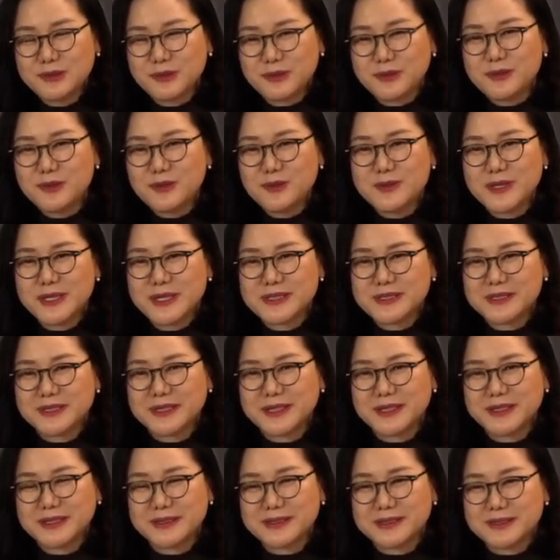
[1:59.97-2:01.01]
꼼꼼하게
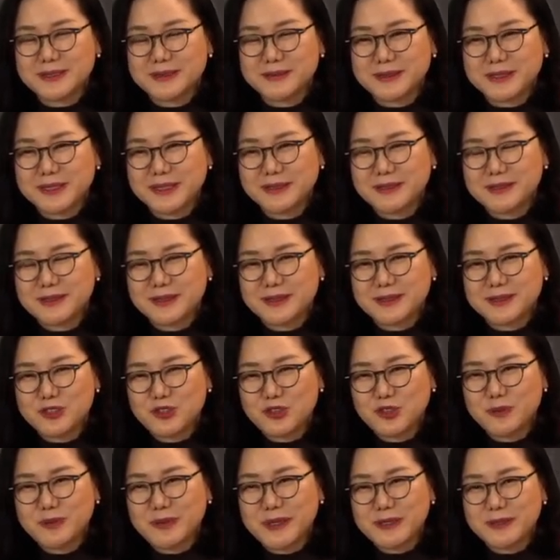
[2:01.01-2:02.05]
적게 되어 있습니다. 어,
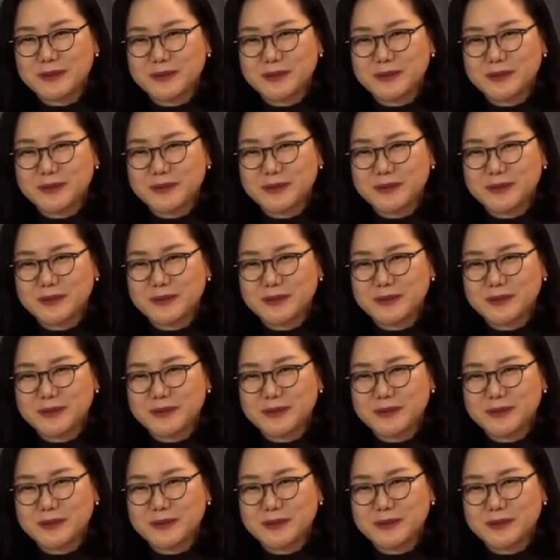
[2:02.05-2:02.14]
출판